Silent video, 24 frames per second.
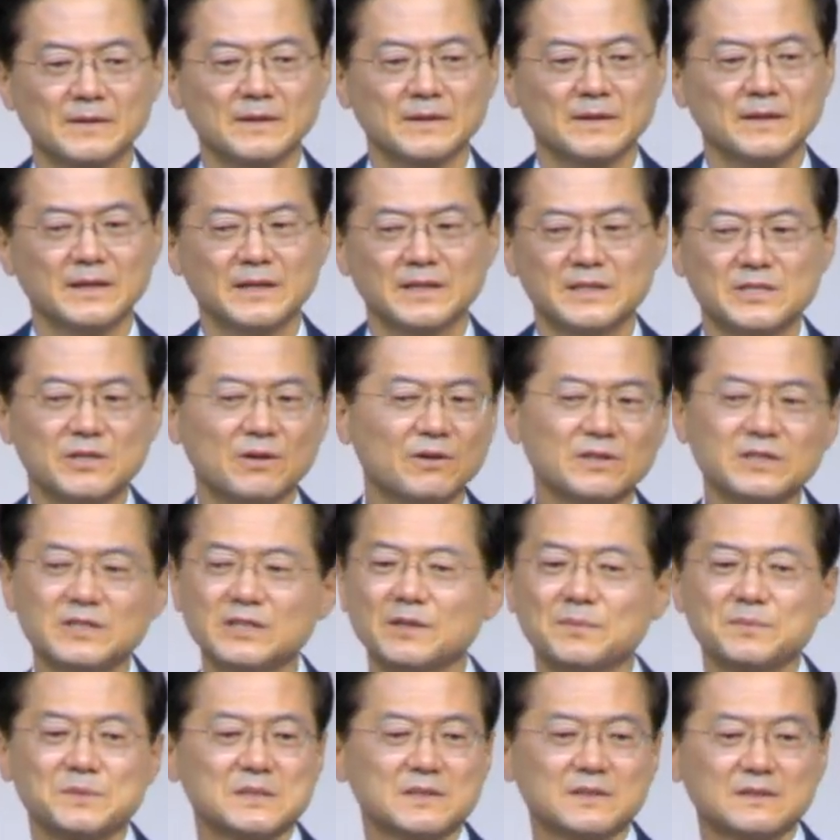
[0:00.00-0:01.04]
예, 정기
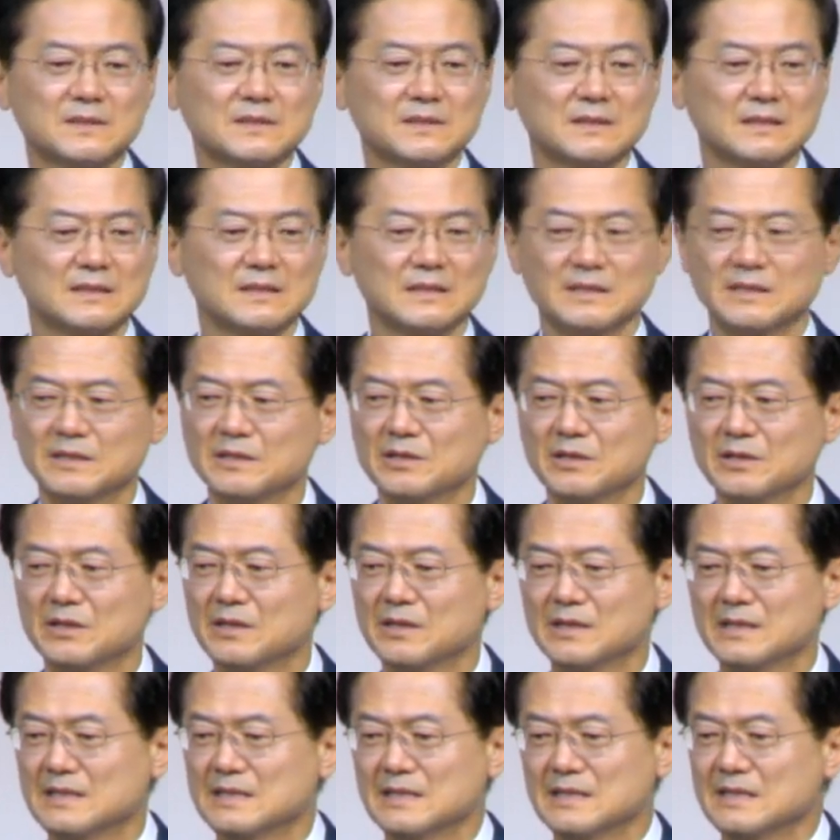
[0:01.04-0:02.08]
없이는
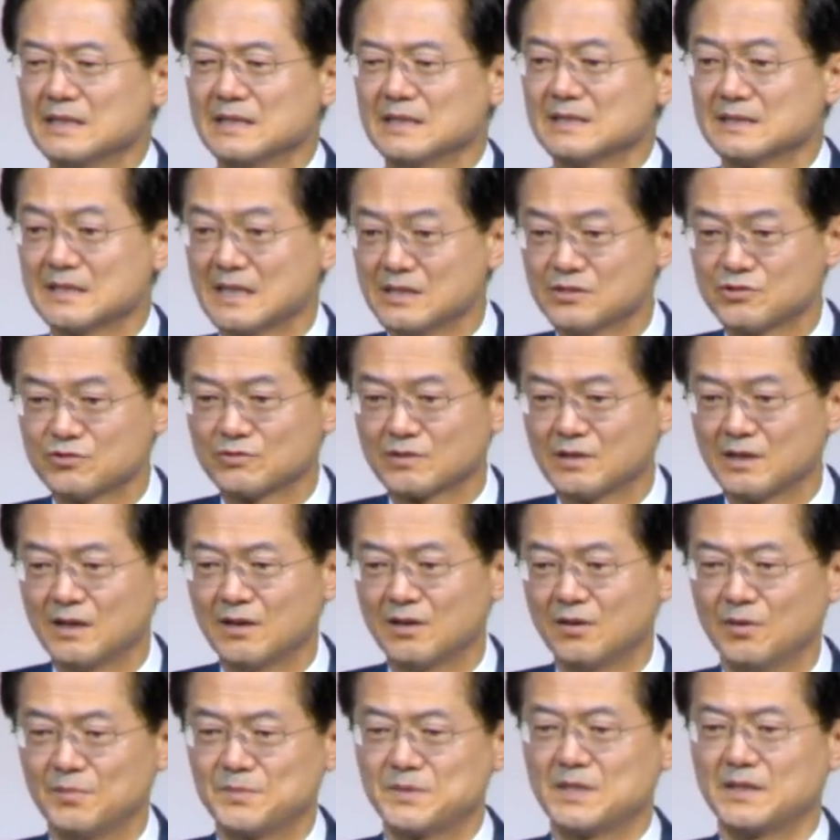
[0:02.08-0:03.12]
살 수가
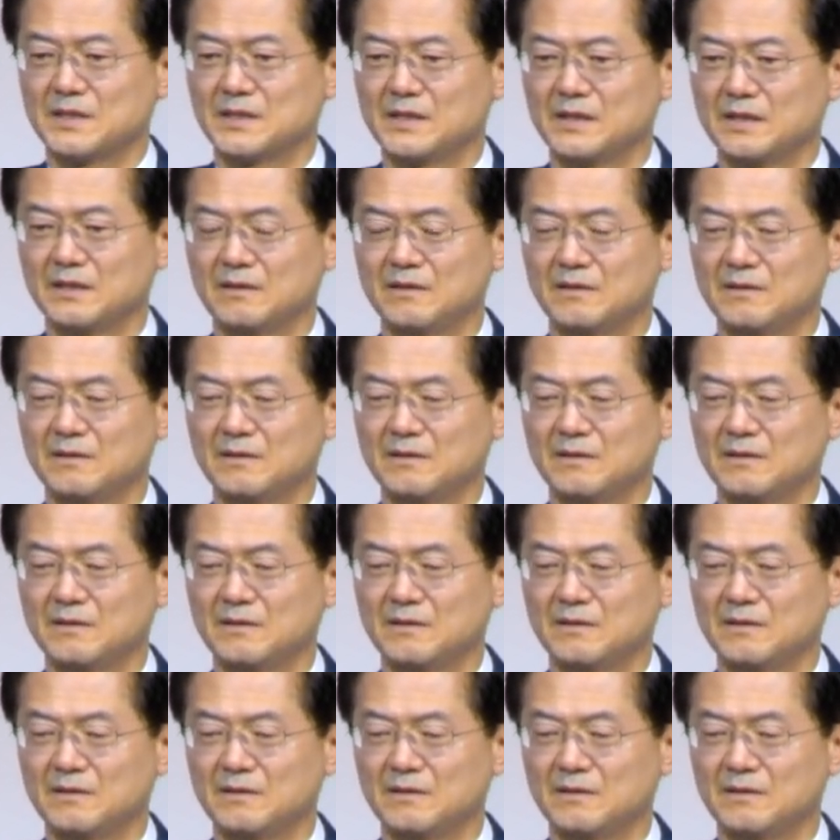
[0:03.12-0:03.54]
없잖아요.